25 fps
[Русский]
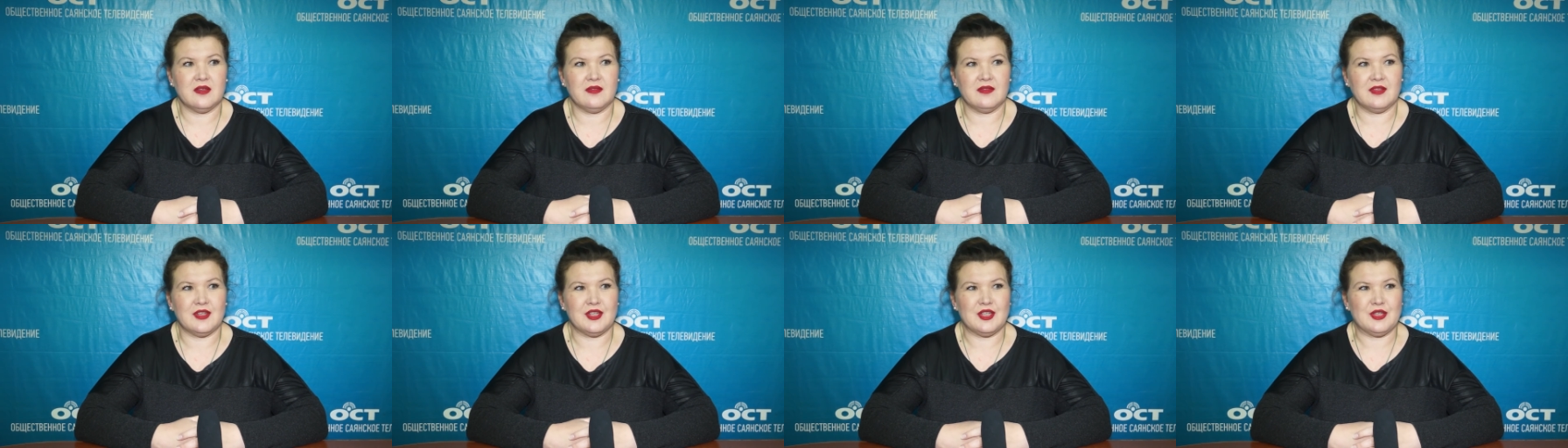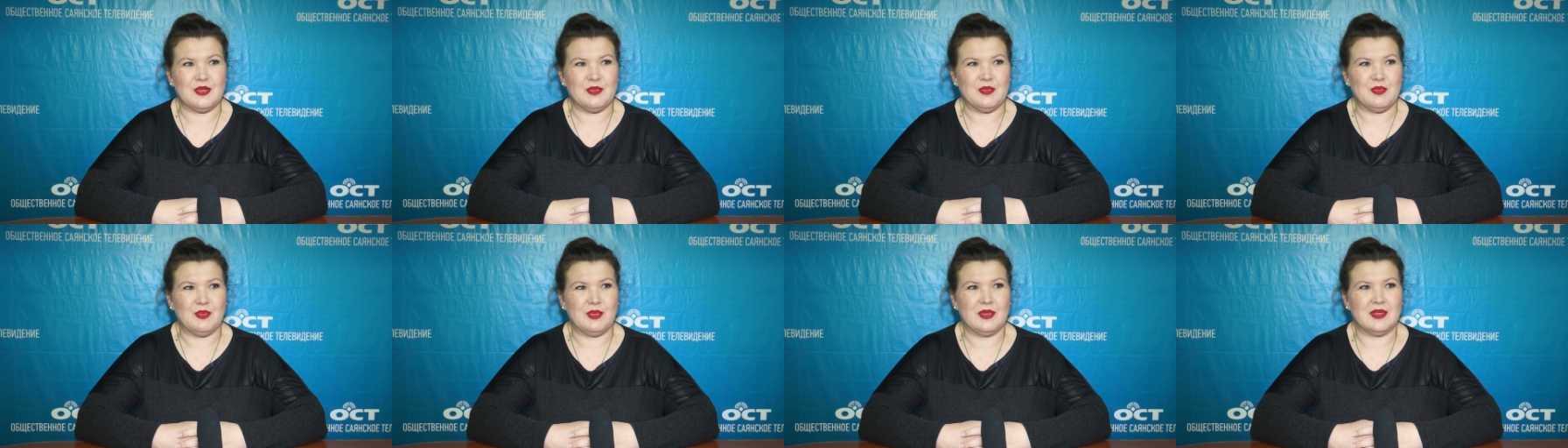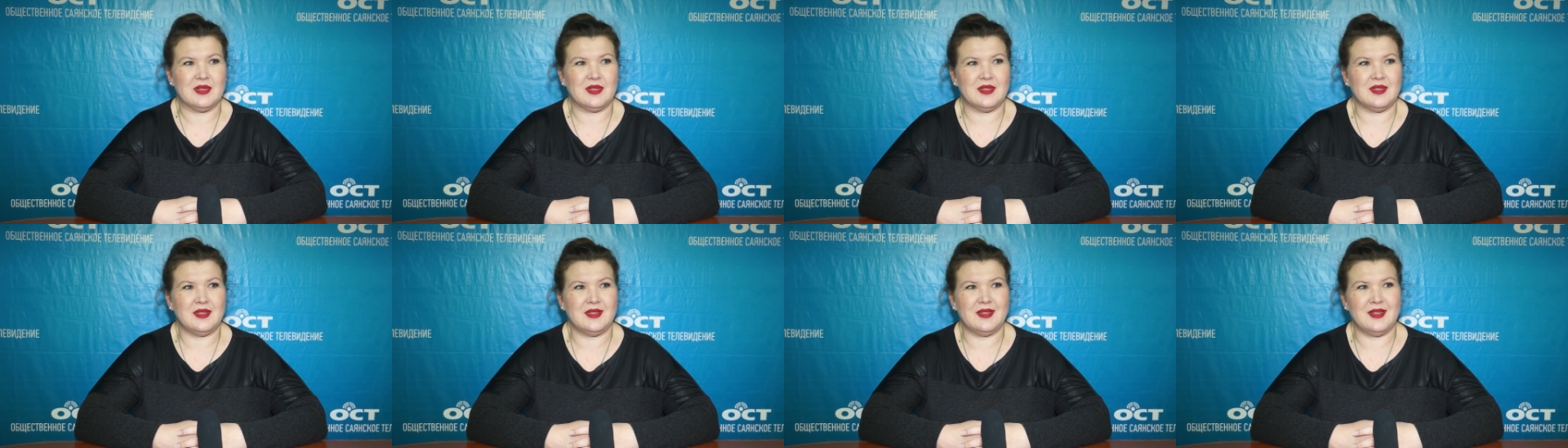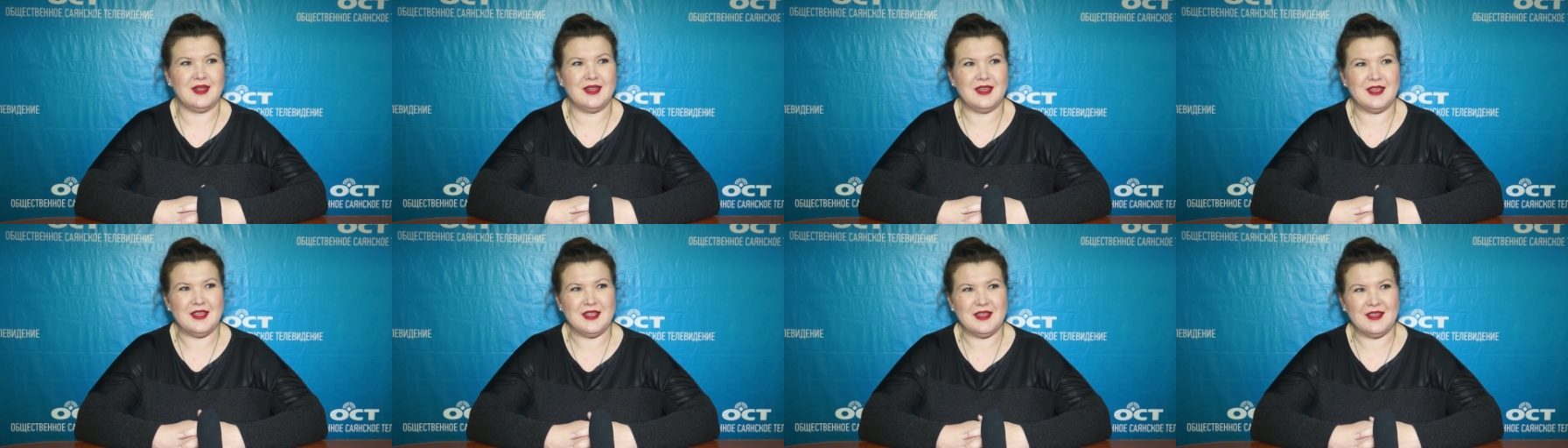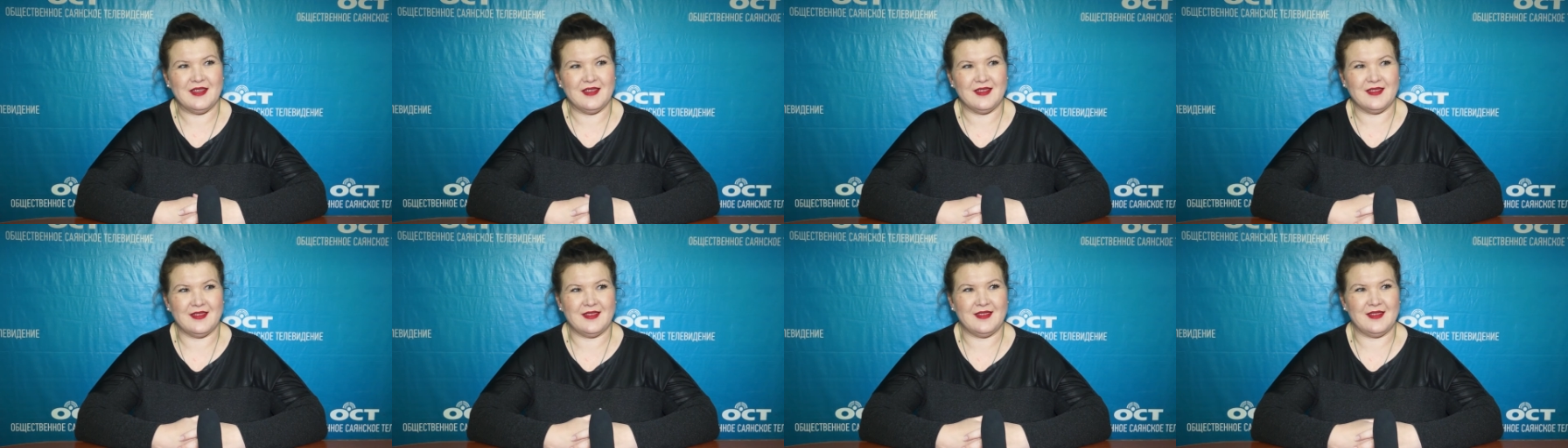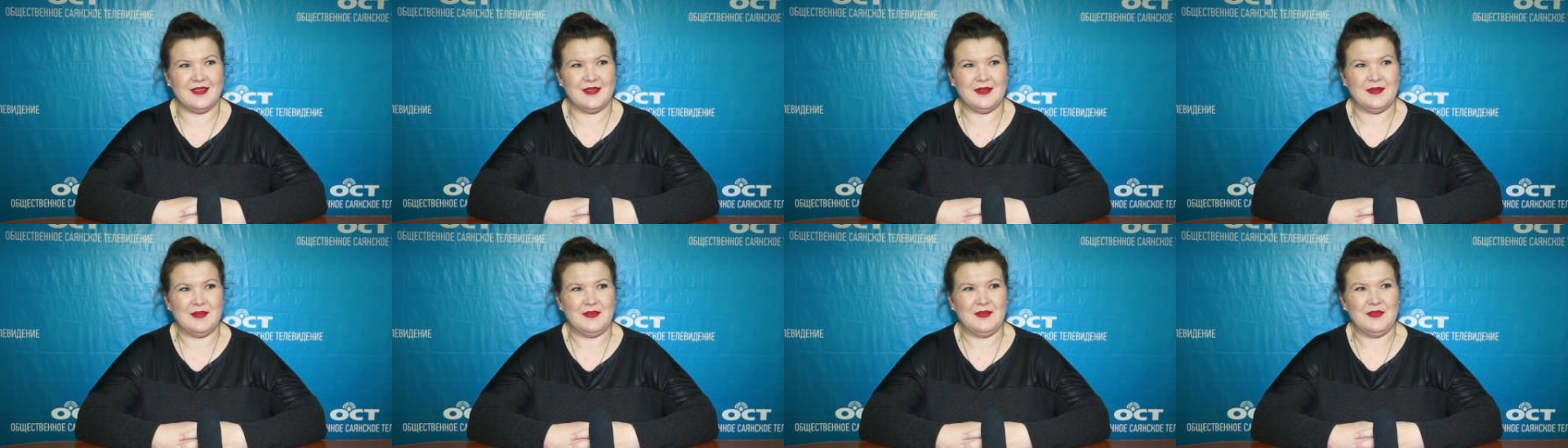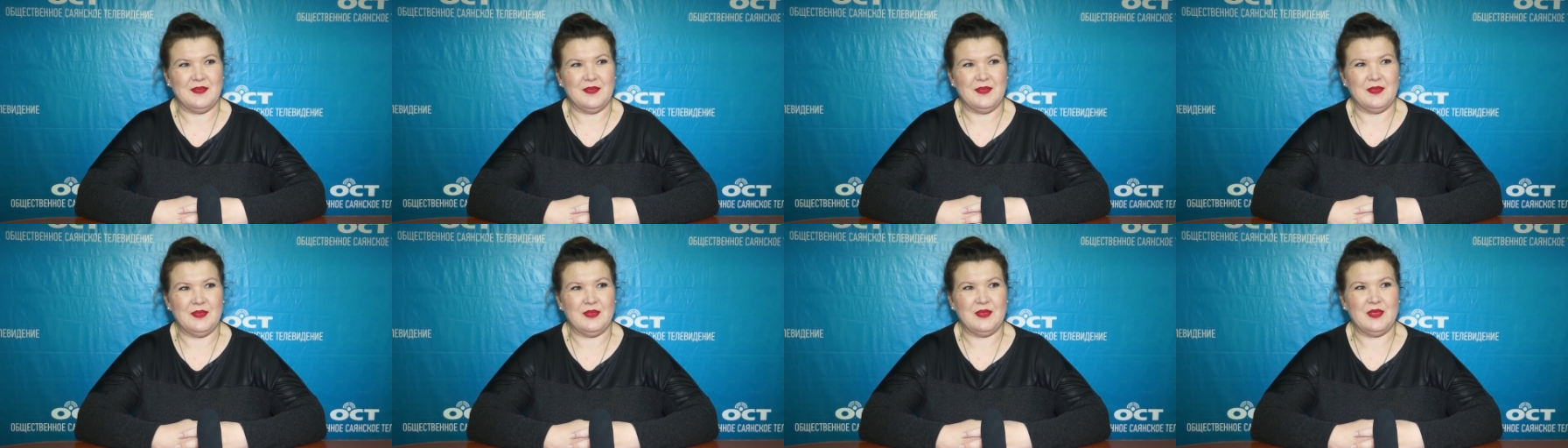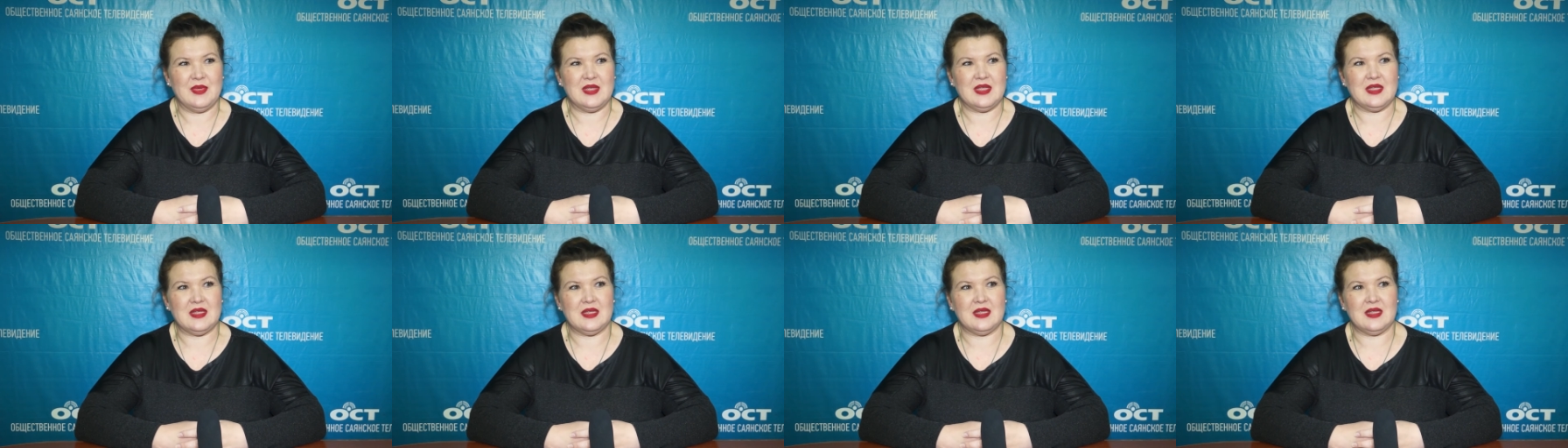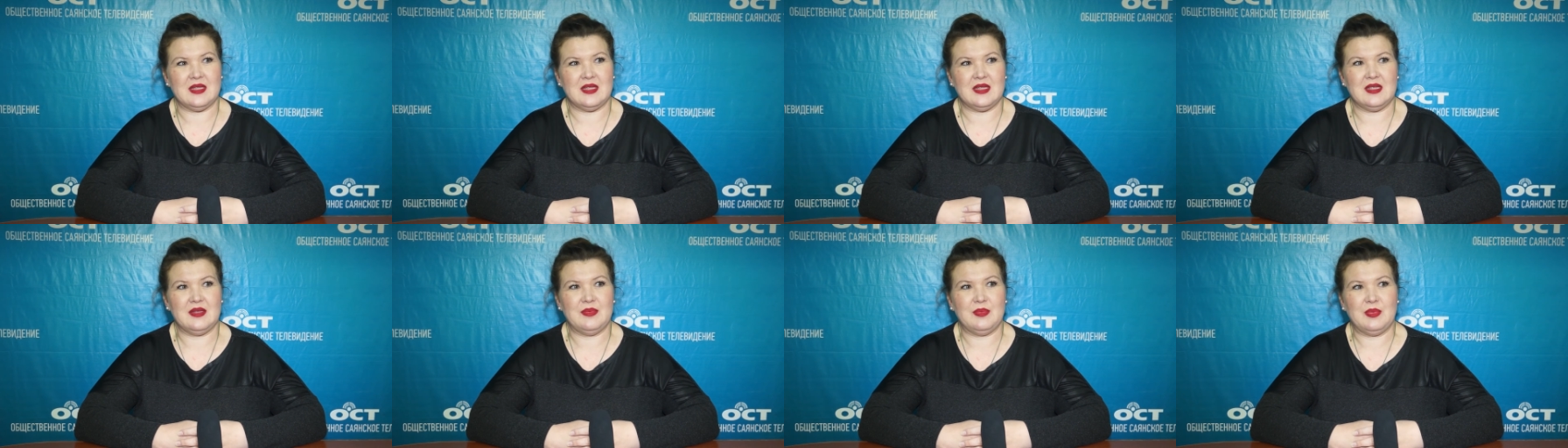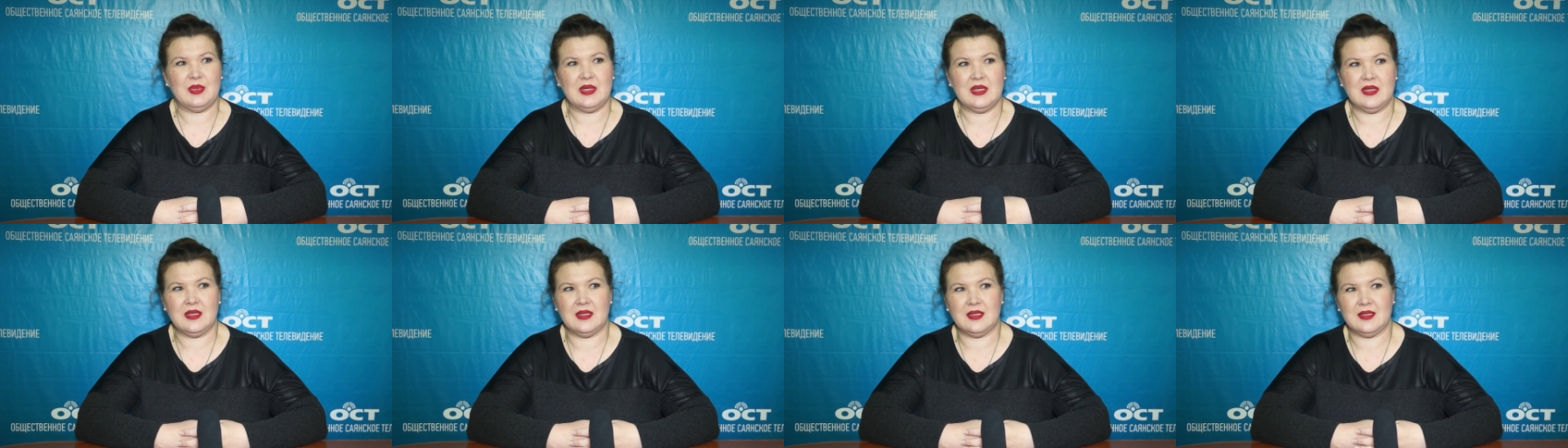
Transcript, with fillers: в нашем подразделении. Место занимает.